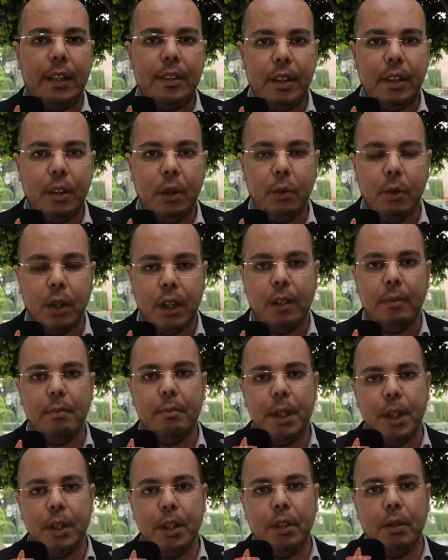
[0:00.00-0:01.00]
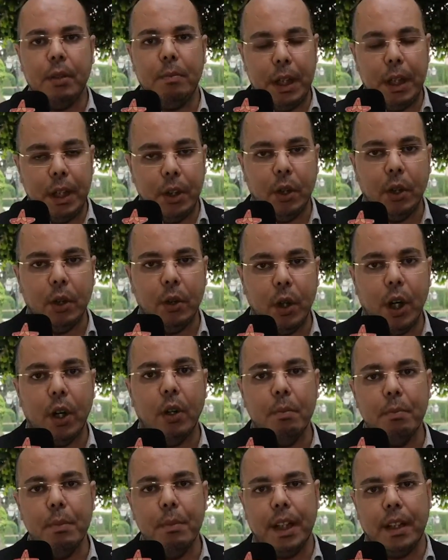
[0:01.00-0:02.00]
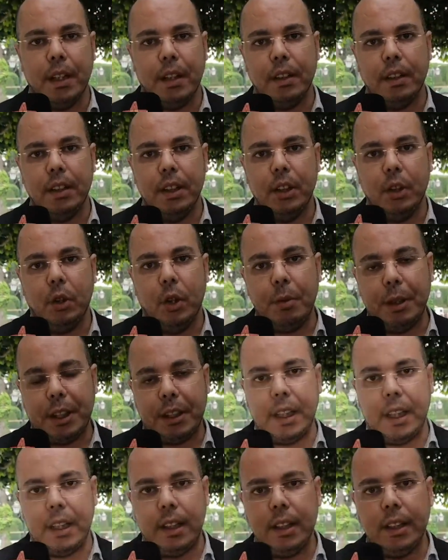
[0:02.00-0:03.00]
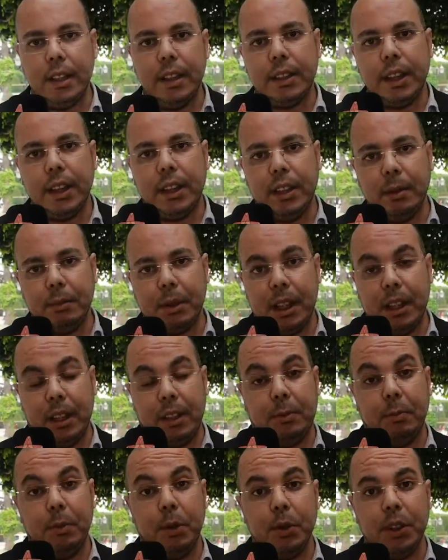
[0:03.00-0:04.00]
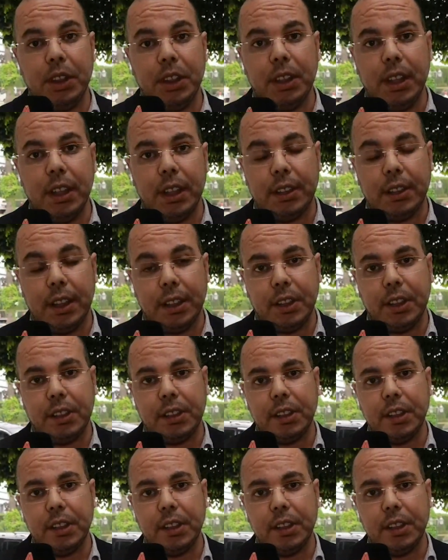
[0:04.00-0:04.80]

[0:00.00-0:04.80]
الذي هو من منه وهم منه وبالتالي تقديم طريق مزيات